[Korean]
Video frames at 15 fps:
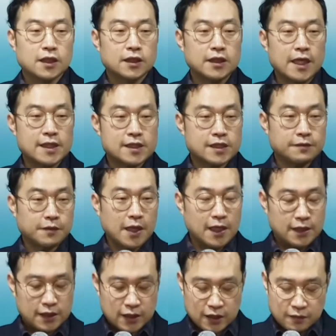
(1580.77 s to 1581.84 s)
옛
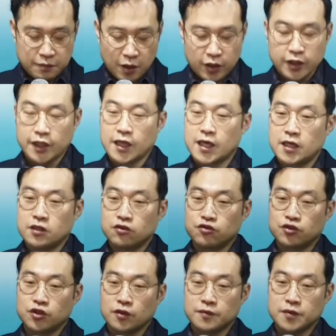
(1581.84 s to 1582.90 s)
습관들을 버리게 하여
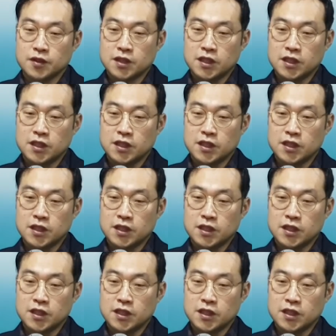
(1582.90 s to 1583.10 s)
주시옵소서.